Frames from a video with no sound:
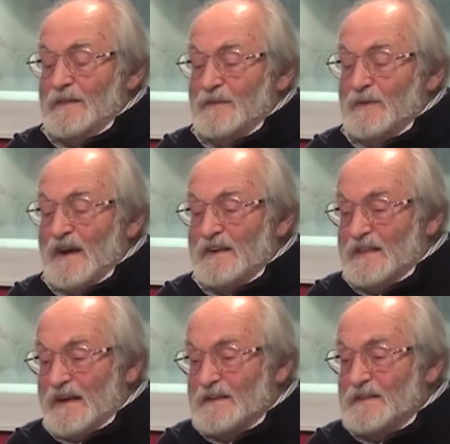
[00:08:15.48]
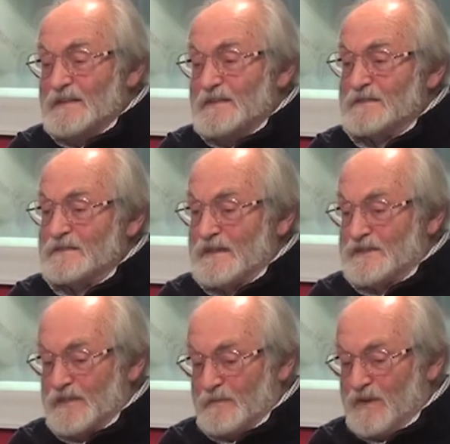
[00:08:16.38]
Но Гайдар,
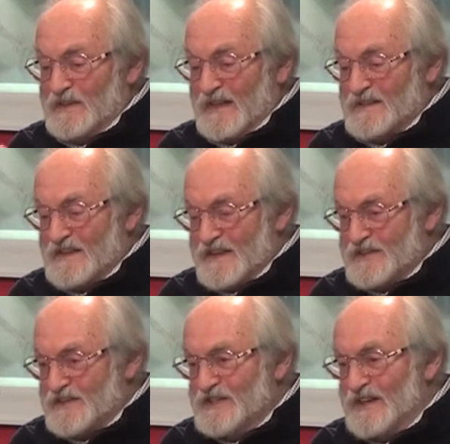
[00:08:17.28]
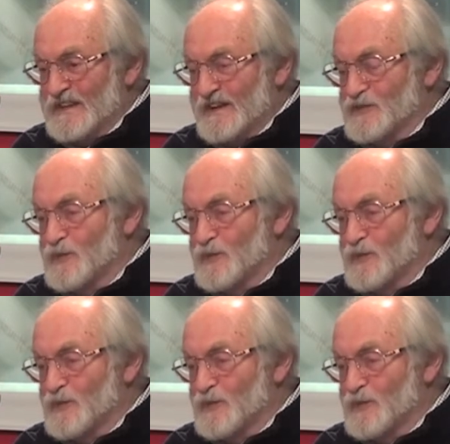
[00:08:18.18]
значит, был назначен денег с